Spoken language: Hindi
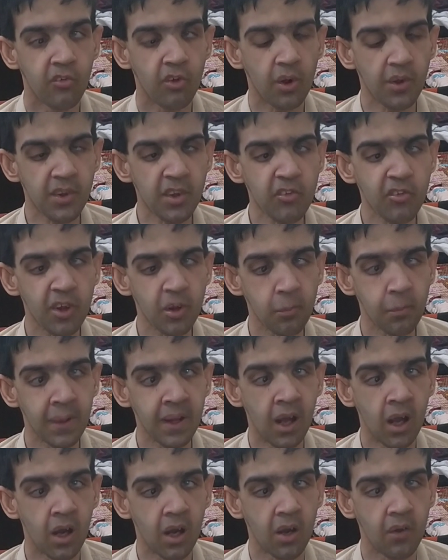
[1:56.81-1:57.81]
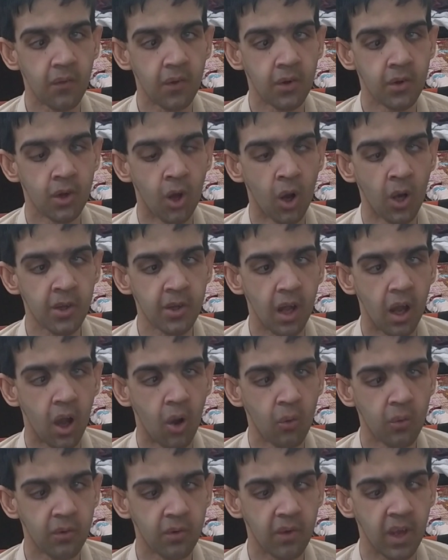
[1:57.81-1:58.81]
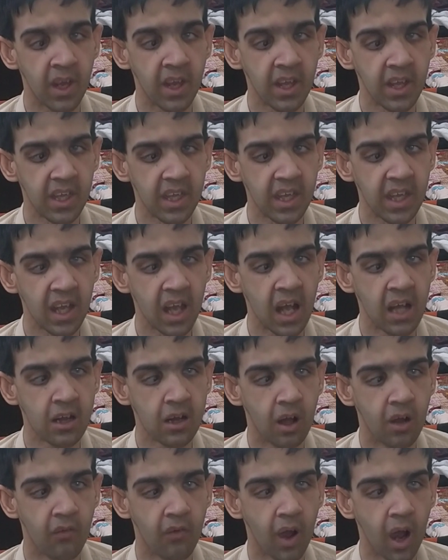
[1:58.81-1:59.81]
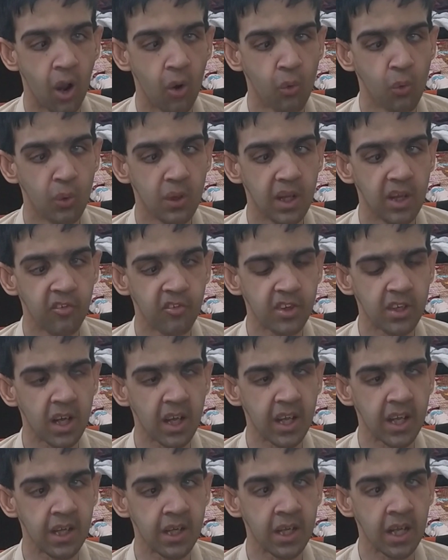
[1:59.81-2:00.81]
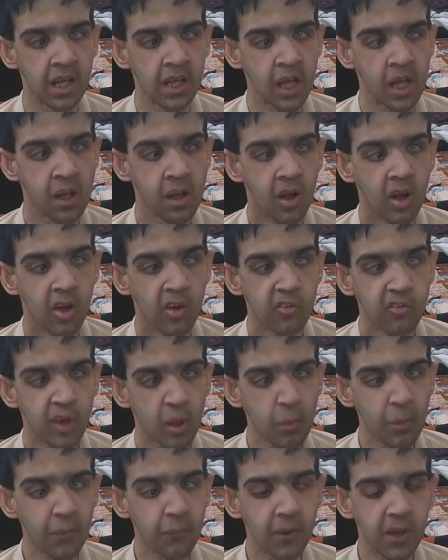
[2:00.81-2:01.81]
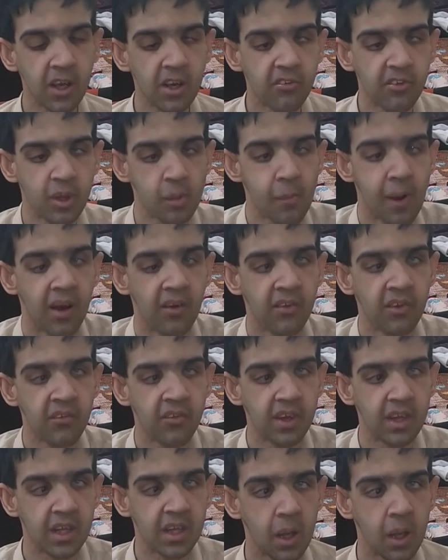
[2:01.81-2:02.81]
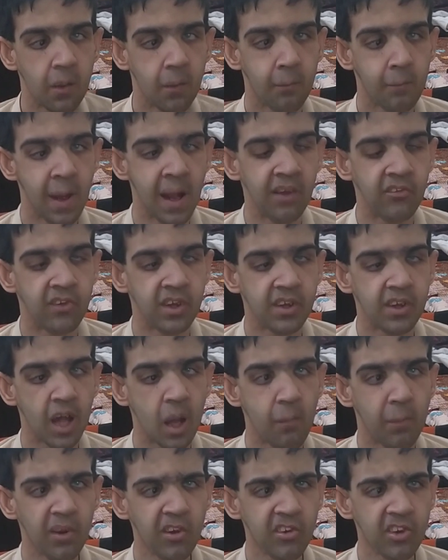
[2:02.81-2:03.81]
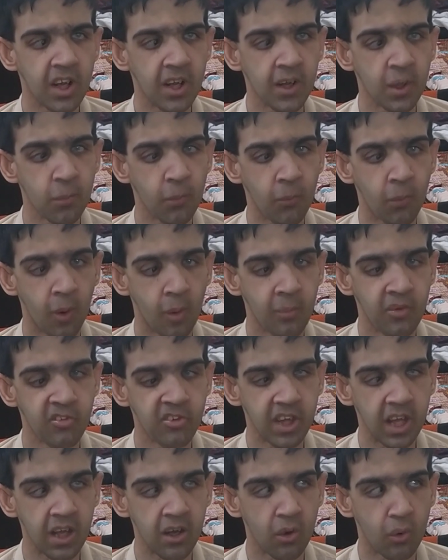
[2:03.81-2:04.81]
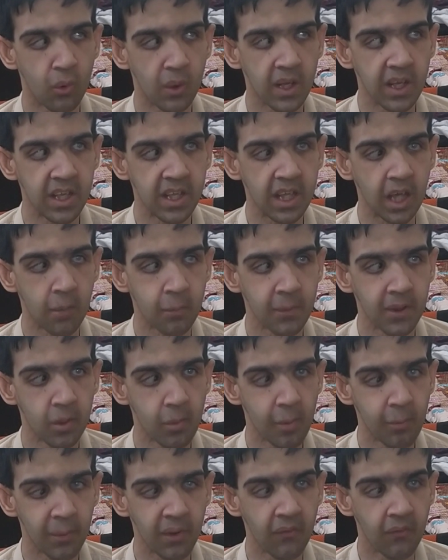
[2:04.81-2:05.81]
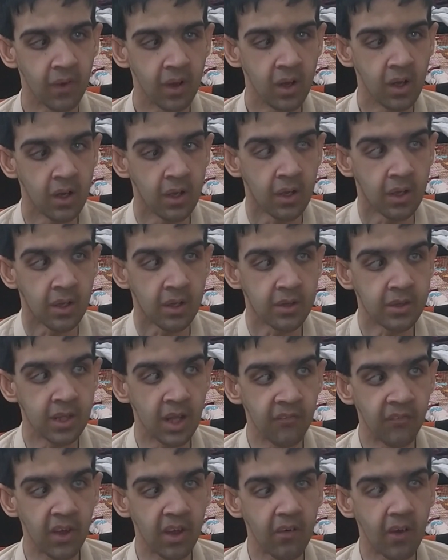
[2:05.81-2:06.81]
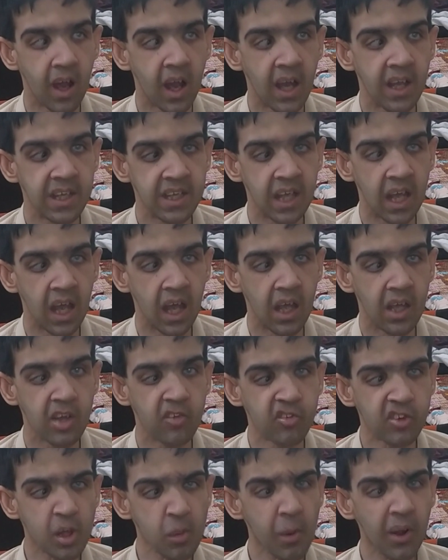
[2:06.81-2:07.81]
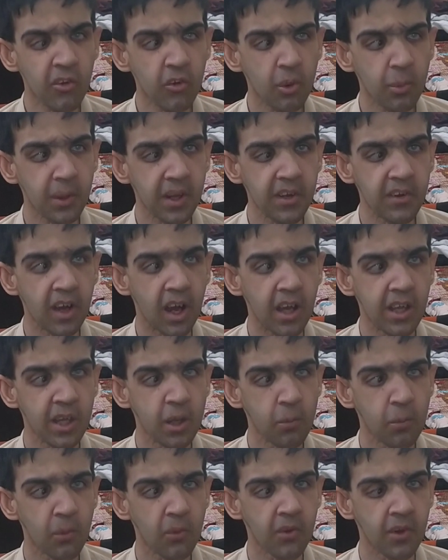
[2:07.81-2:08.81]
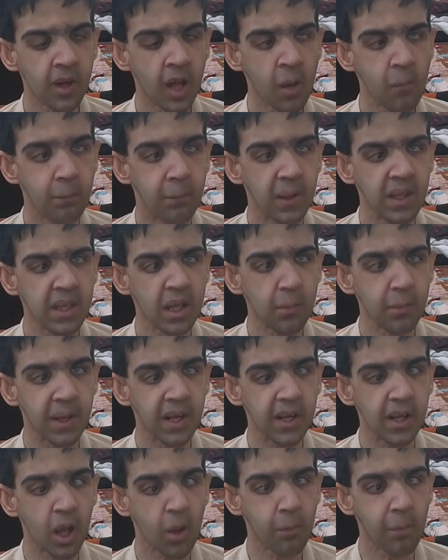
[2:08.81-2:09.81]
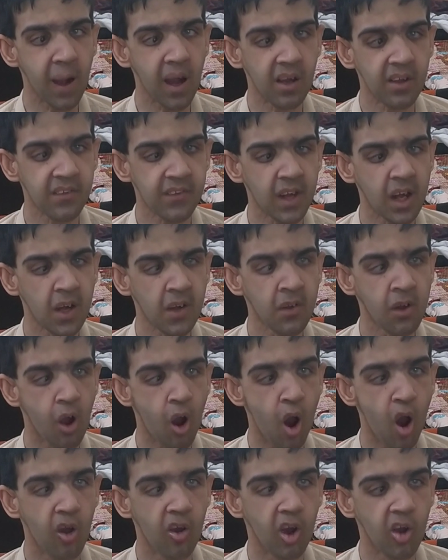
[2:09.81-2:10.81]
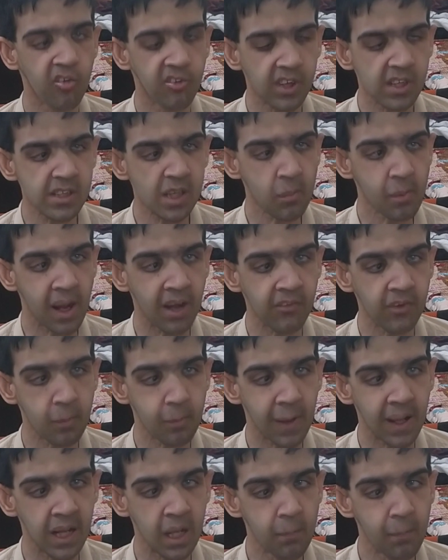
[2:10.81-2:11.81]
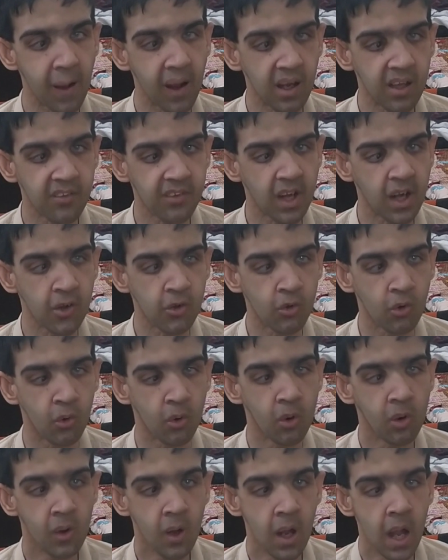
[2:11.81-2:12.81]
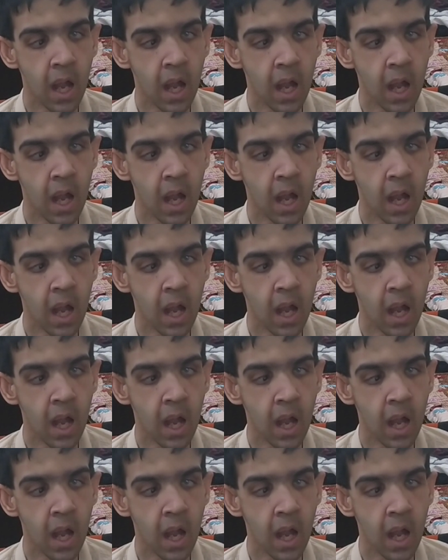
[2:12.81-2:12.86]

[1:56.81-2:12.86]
चौंतीस रन बनाकर नॉट आउट रहे के एल राहुल इस तरह इंडिया ने सेवन विकेट्स के मार्जिन ये मैच जीता है वही शानदार परफॉर्मेंस किंग कोहली की एक मरतबा फिर नज़र आई है इसके बाद जो अपडेट आई है वो जनाब वही अपडेट है पाकिस्तान और ऑस्ट्रेलिया मैच से पहले पाकिस्तान को